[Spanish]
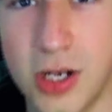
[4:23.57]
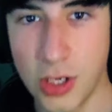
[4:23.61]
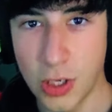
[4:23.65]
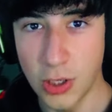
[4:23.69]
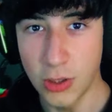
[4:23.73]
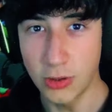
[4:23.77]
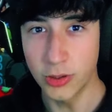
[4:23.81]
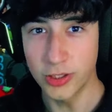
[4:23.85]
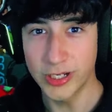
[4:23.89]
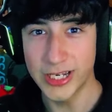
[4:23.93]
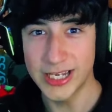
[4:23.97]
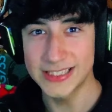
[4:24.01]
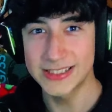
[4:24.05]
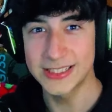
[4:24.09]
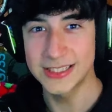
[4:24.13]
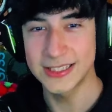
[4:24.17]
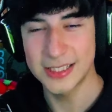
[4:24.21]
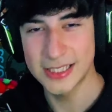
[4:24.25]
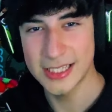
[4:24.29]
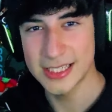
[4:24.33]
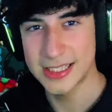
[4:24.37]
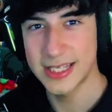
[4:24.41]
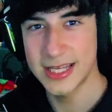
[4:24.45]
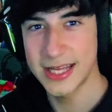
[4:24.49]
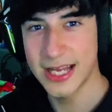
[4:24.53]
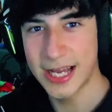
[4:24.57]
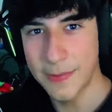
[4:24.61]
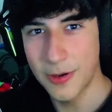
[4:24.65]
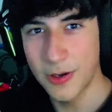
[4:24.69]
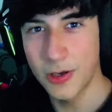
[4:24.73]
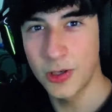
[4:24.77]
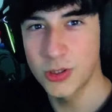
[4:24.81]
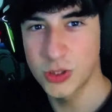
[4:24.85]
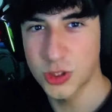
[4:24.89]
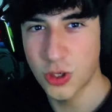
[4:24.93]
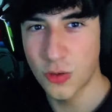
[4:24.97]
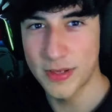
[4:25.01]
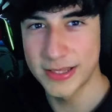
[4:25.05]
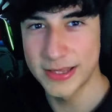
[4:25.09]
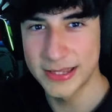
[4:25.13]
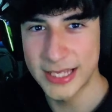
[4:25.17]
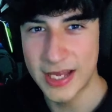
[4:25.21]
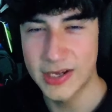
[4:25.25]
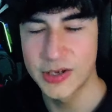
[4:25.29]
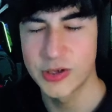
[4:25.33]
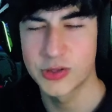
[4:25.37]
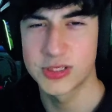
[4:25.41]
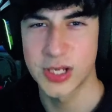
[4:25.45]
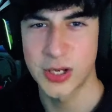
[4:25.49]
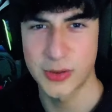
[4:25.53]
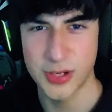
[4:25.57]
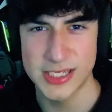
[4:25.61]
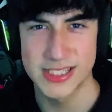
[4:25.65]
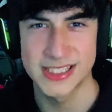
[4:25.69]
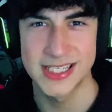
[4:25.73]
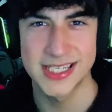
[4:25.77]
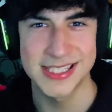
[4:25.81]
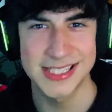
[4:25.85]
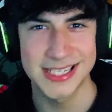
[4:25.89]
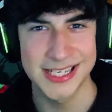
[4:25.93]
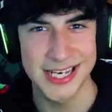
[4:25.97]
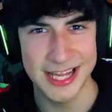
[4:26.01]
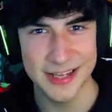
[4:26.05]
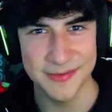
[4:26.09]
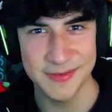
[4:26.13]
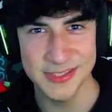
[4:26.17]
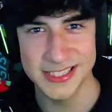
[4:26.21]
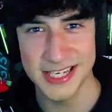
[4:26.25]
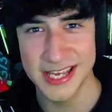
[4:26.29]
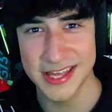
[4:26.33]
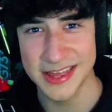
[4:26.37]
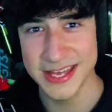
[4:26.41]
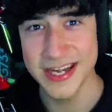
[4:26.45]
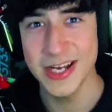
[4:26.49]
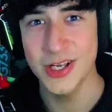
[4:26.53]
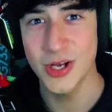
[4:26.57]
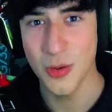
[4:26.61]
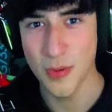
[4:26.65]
Lo lograste, si es así, en los comentarios. Ahora sí, sin nada más que decir,